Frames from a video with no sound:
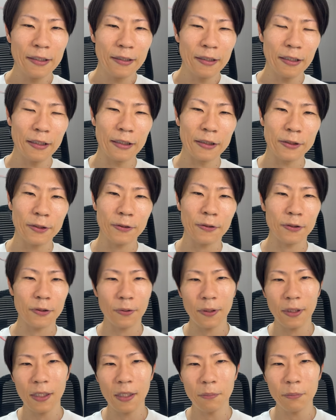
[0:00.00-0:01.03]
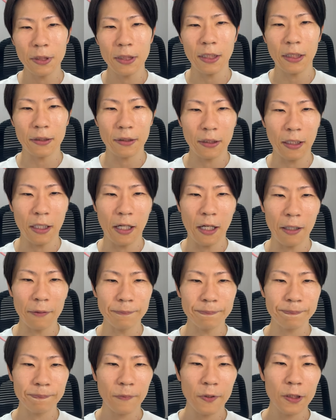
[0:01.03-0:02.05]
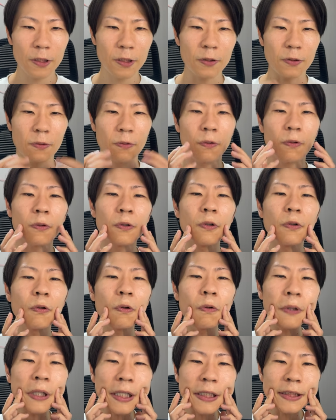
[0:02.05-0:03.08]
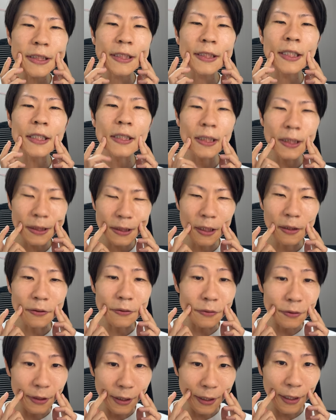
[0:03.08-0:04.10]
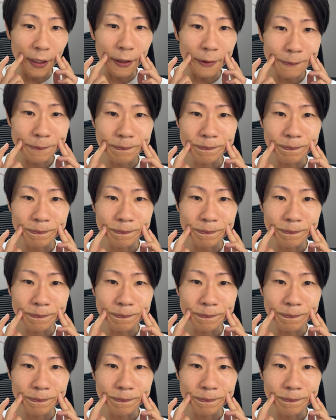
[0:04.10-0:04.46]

なんでちょっとそれが無理だったら、ちょっとここのほうれい線が気になるんで、